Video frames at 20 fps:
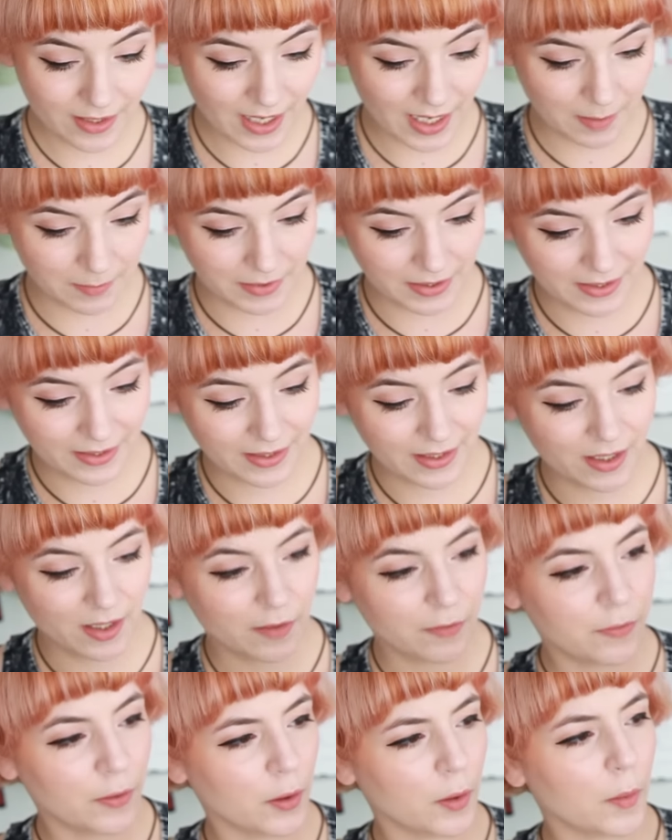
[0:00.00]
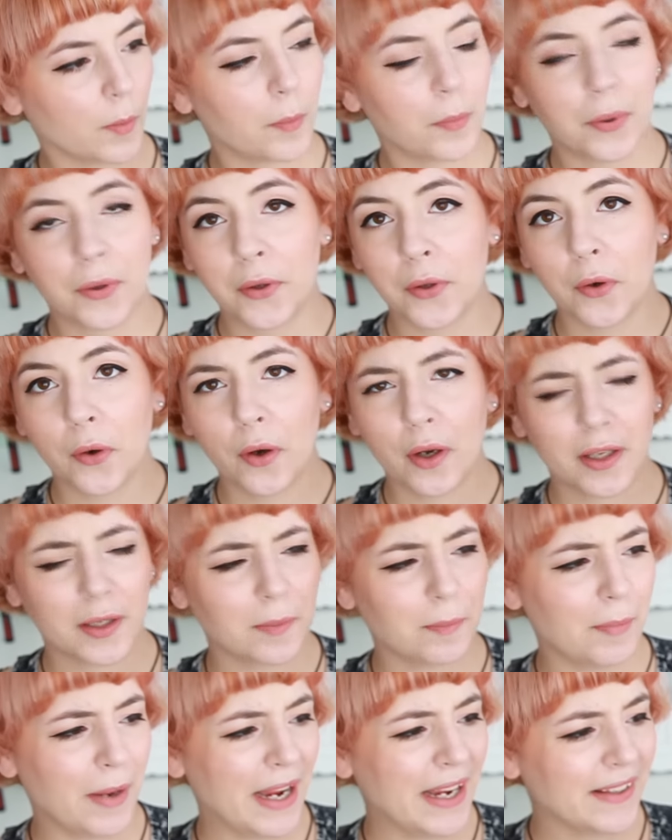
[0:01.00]
habe ich äh, von Pure
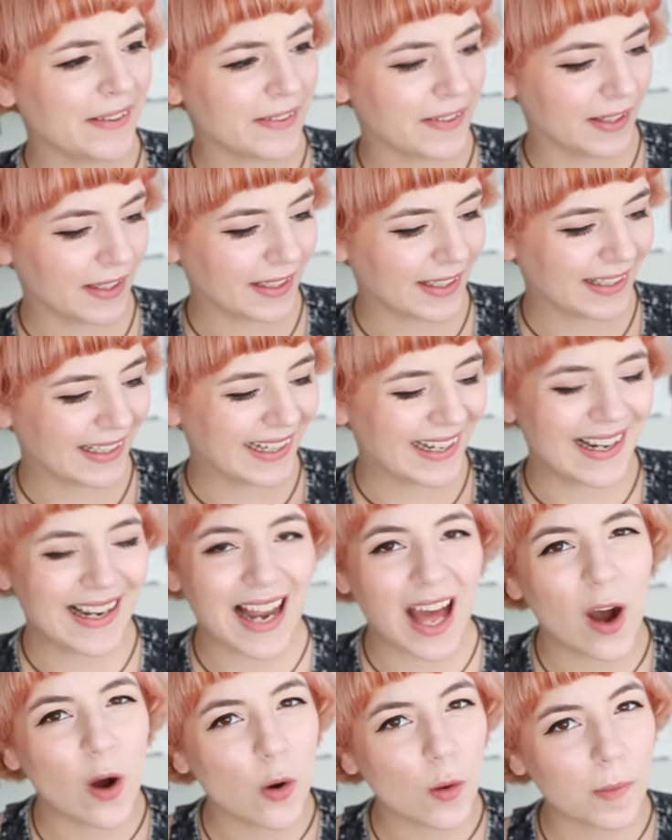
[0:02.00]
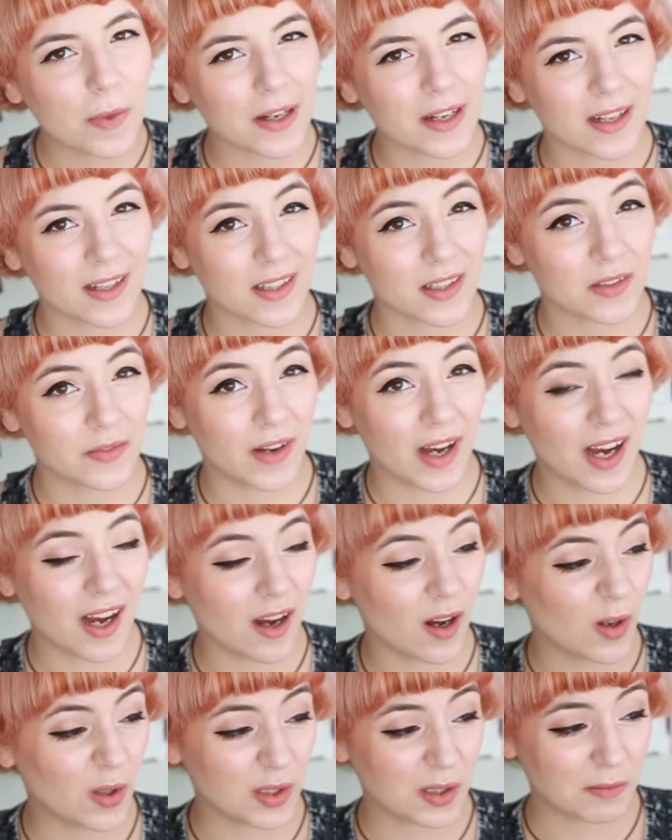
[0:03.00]
and Basic, ich glaube, das
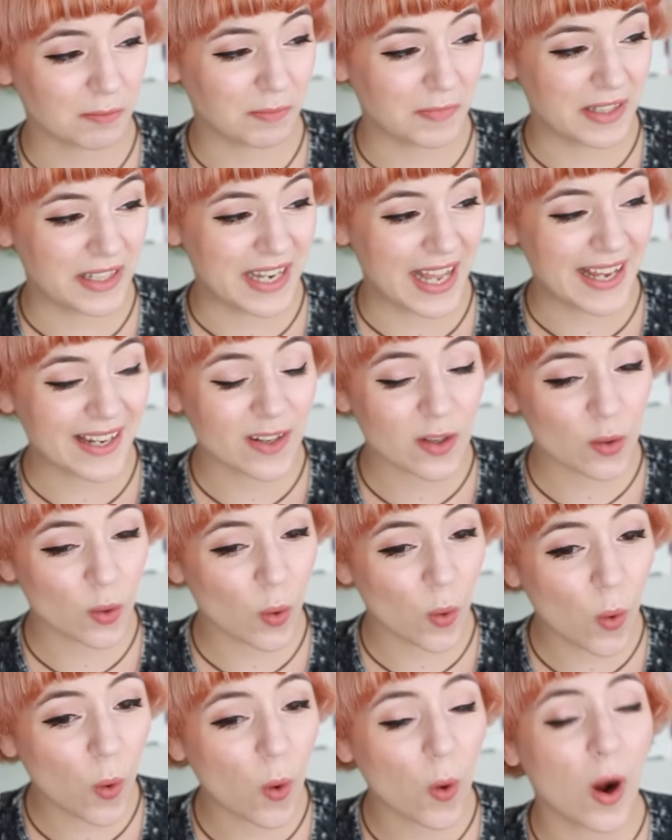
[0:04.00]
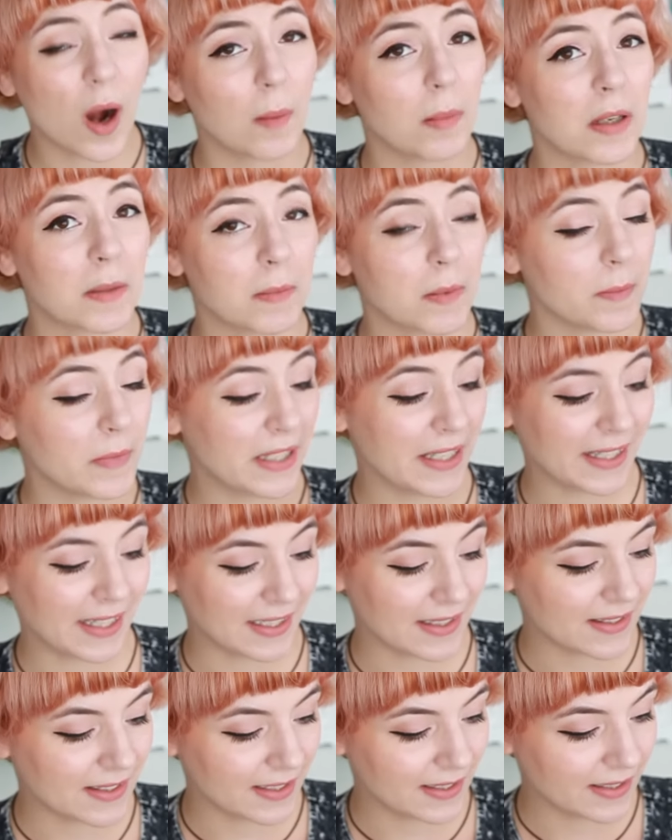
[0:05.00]
war aus dem Netto, aber ich bin mir nicht
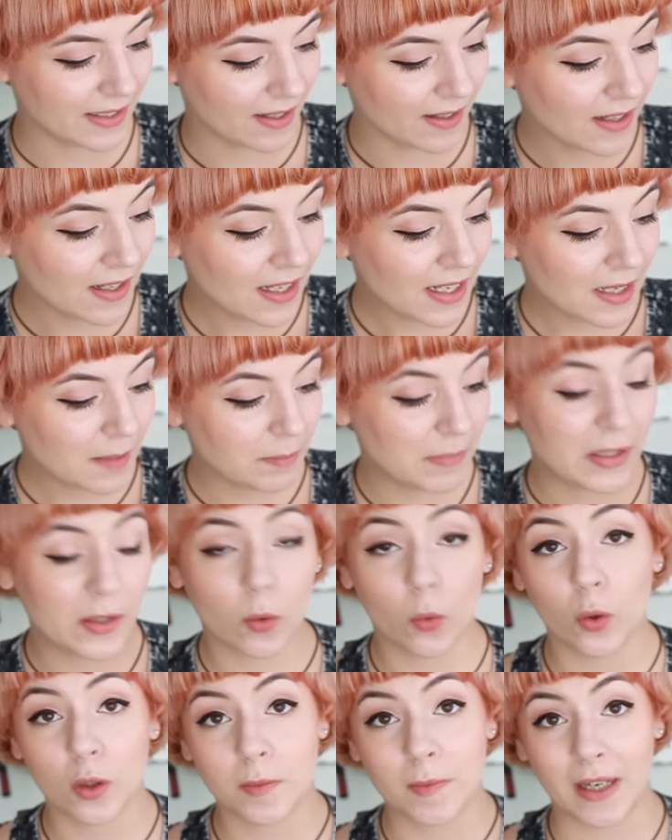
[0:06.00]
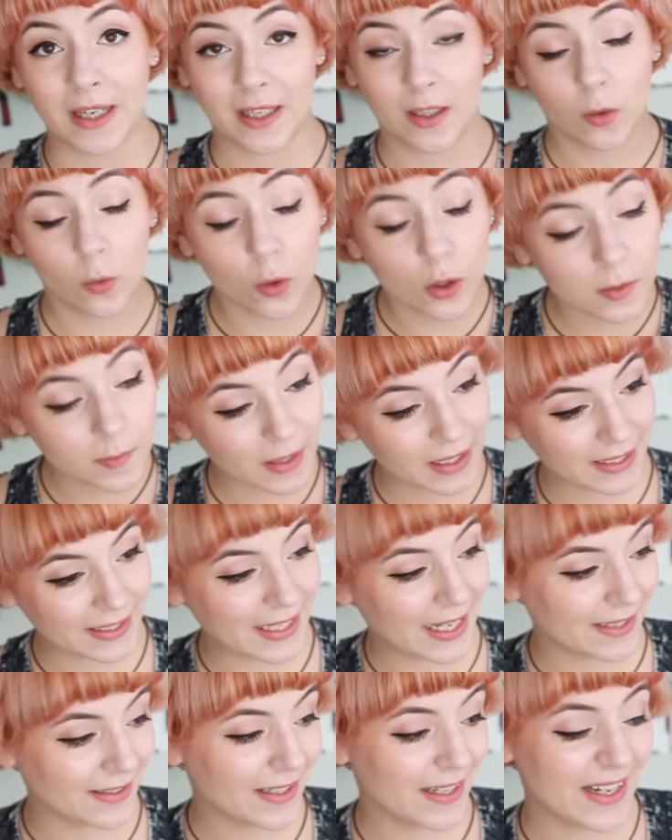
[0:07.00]
ganz sicher, mit Rosmarin.
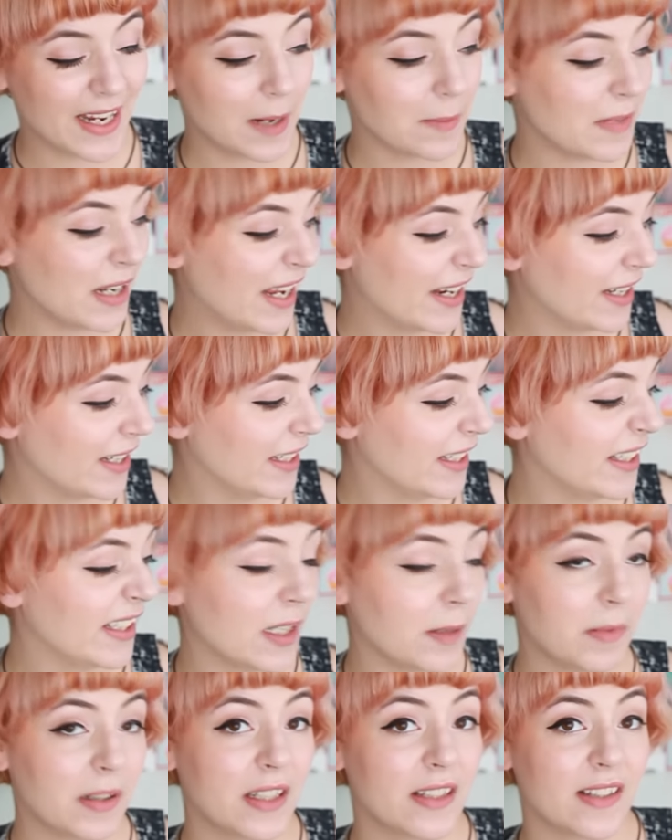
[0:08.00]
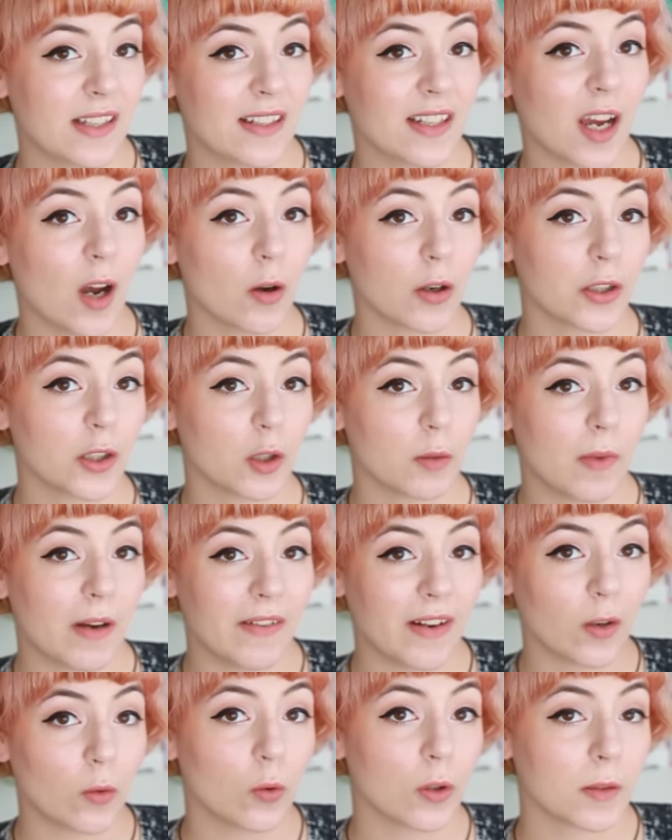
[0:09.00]
Rosmarin hat der DM leider nicht, da bin ich sehr traurig drüber,
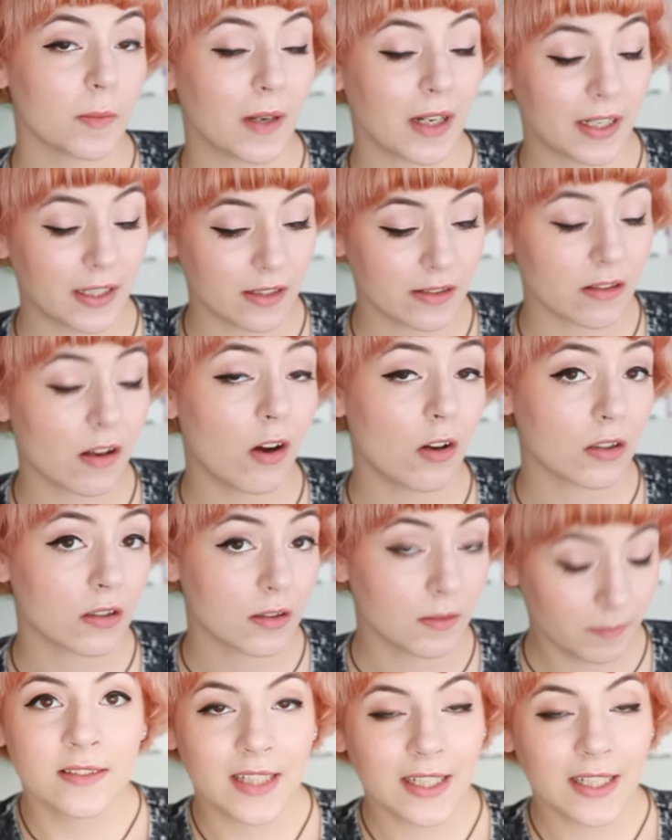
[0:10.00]
weil Rosmarin ist awesome.